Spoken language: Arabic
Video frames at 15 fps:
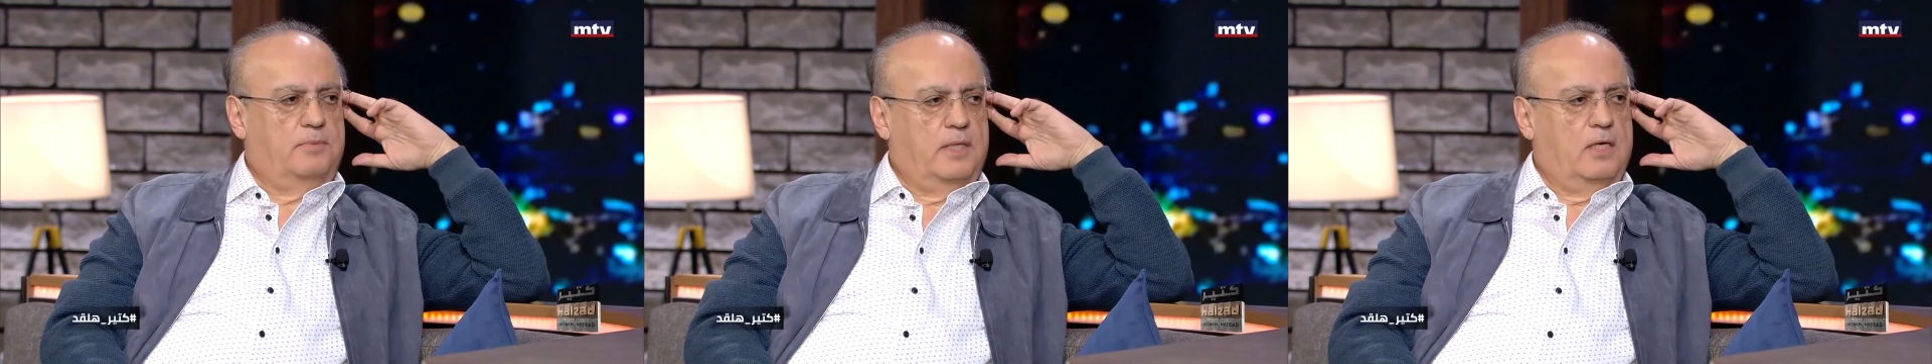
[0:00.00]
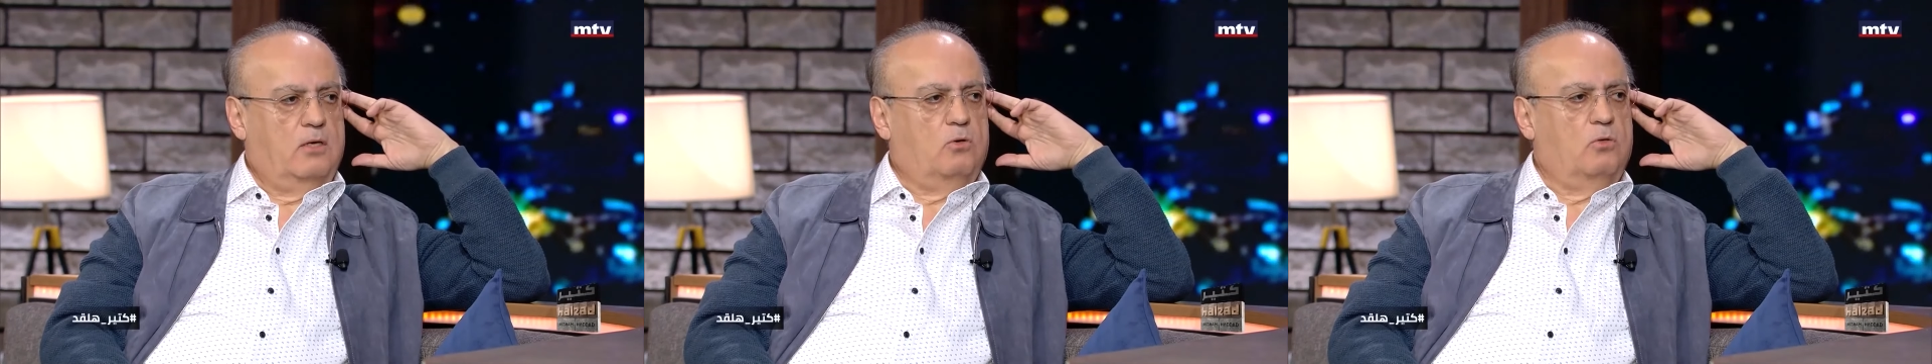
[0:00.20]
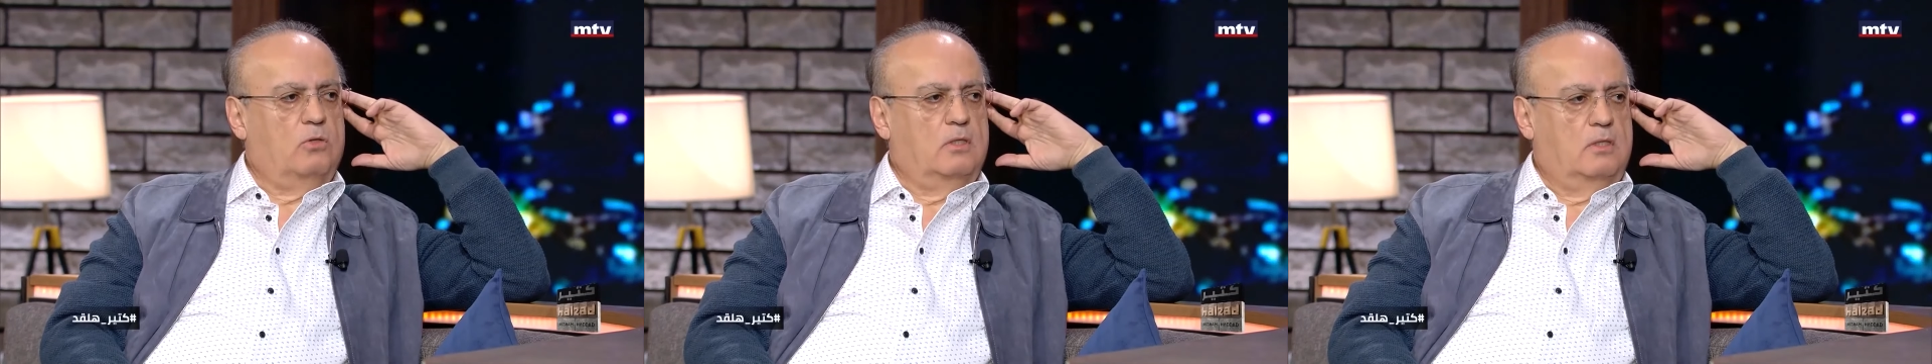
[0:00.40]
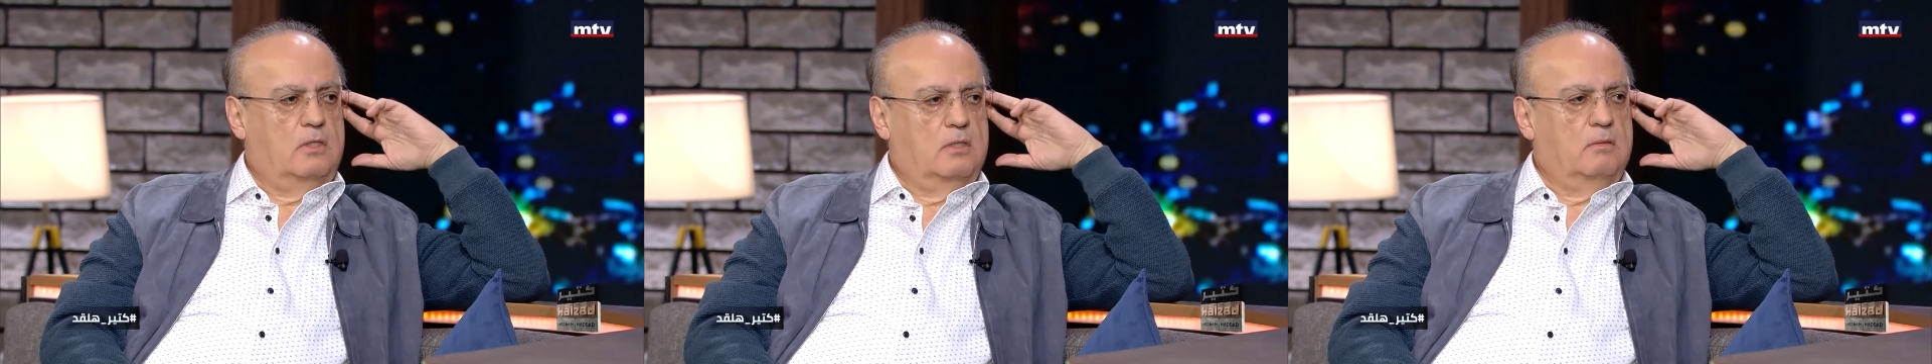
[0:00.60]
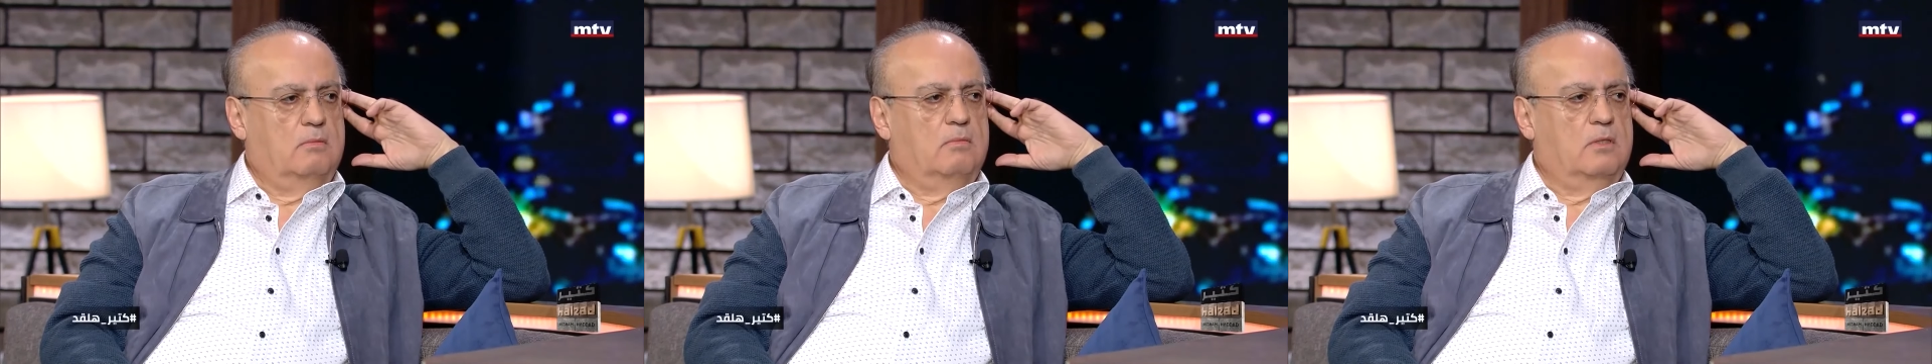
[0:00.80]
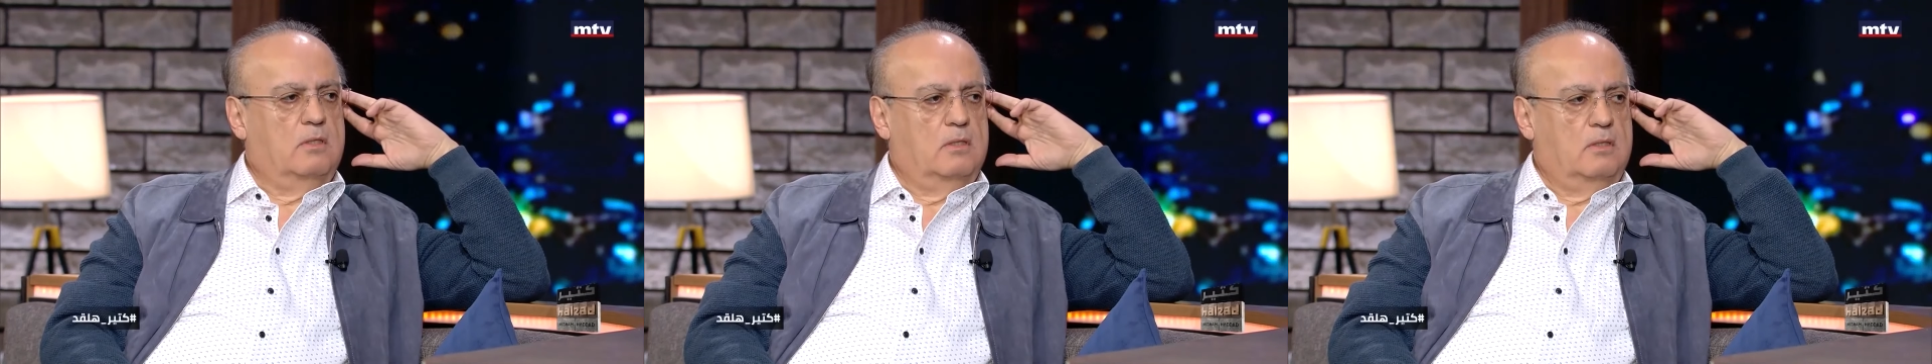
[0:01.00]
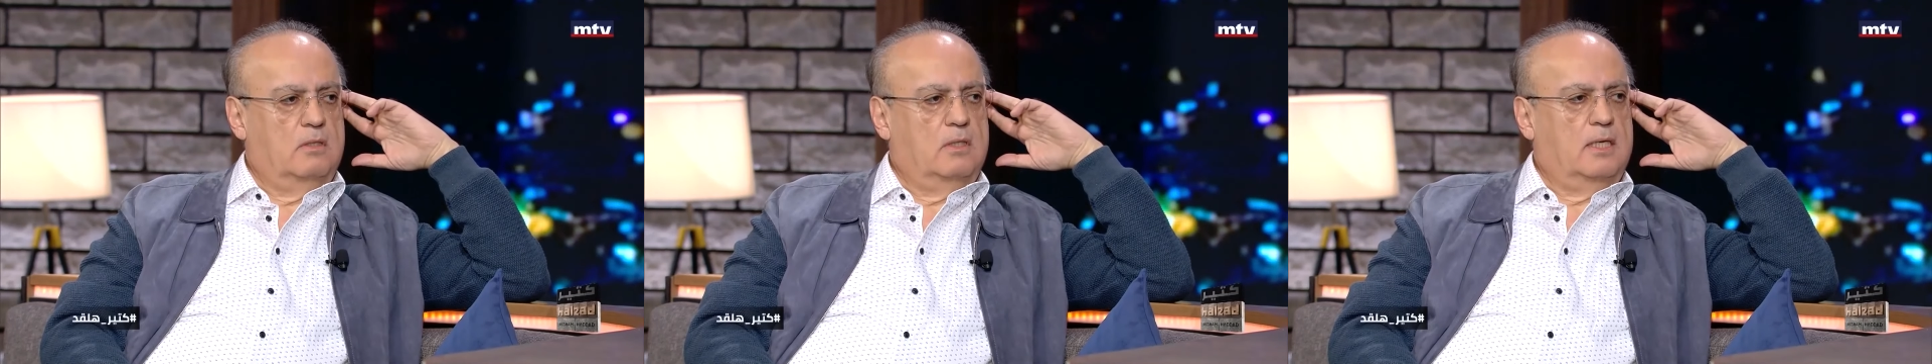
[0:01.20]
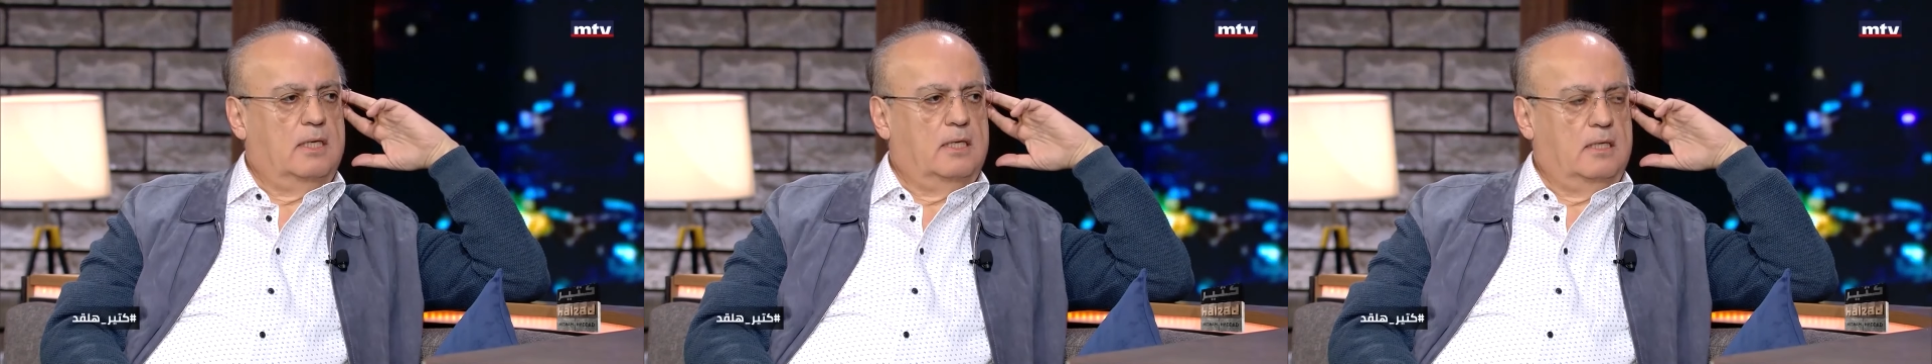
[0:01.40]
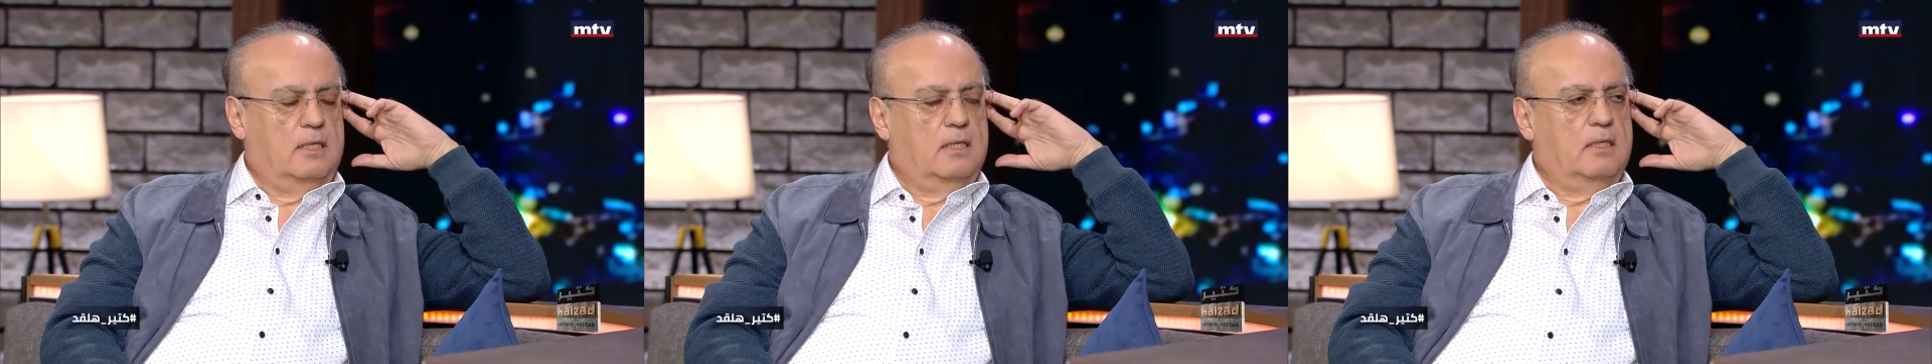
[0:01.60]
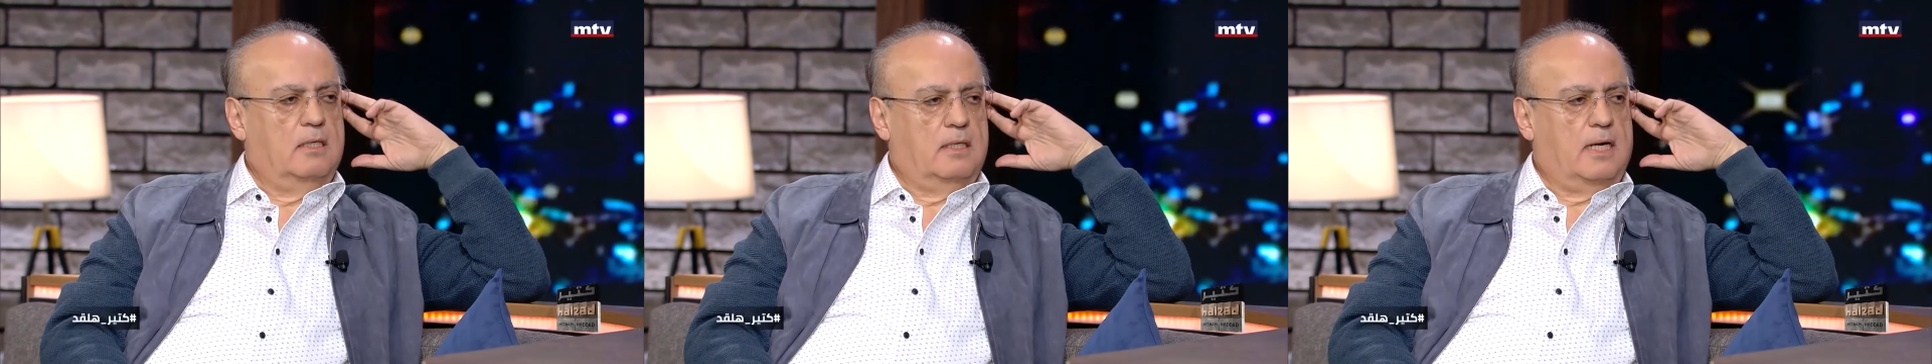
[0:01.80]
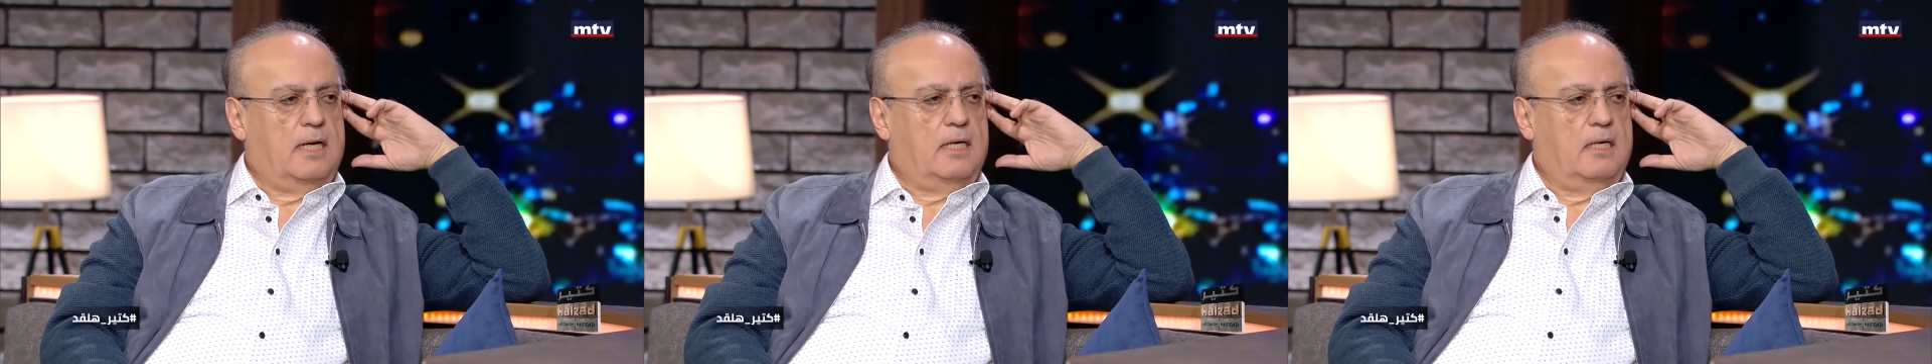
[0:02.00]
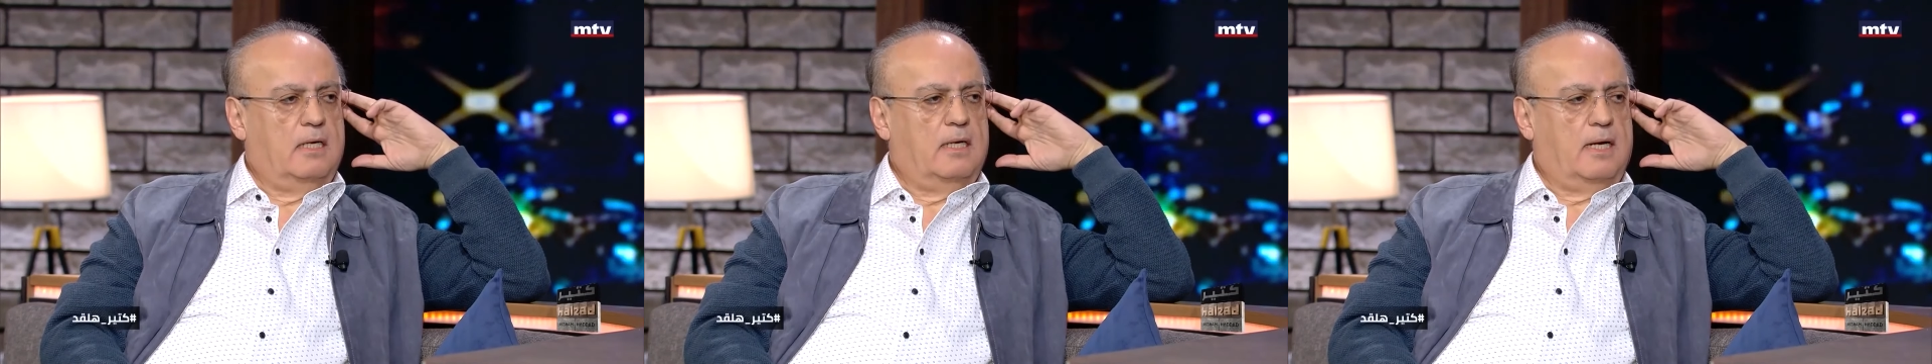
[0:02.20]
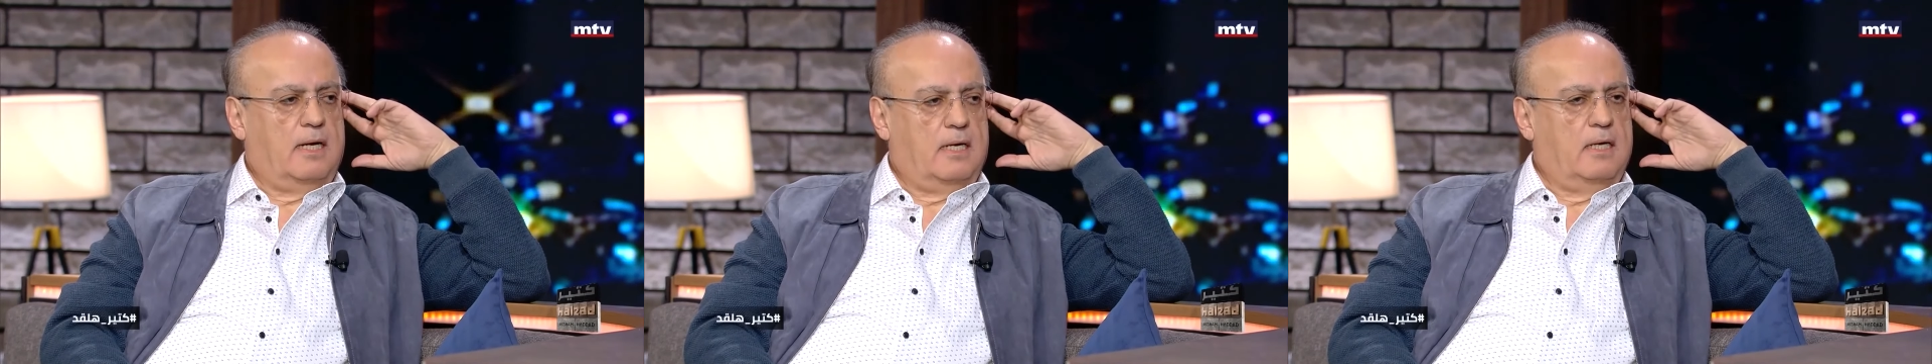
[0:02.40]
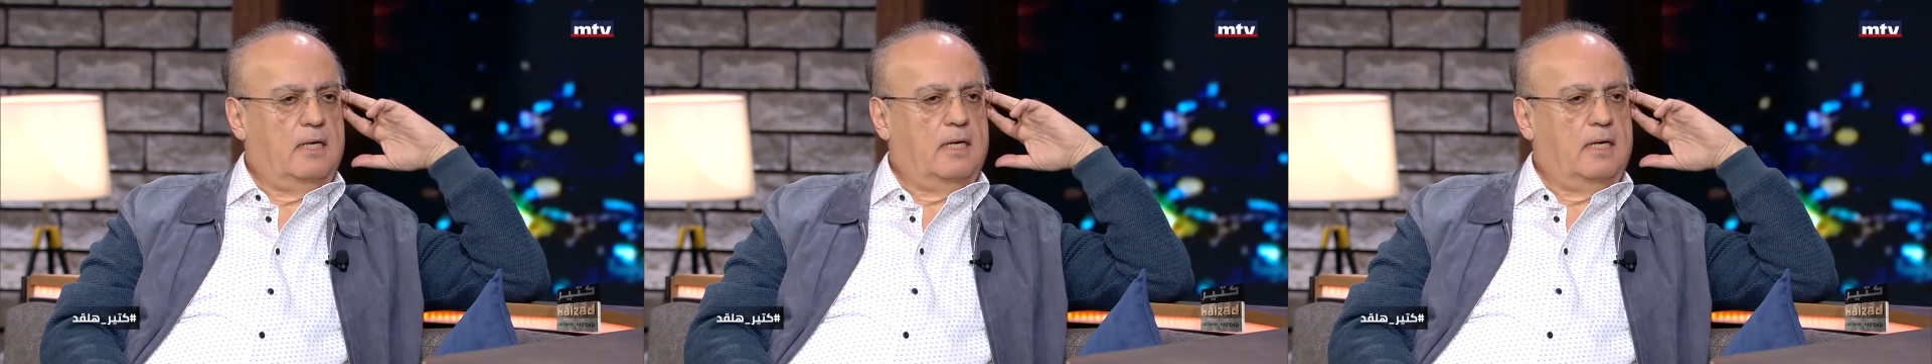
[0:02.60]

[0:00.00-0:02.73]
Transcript: بتاخذ يعني راح راح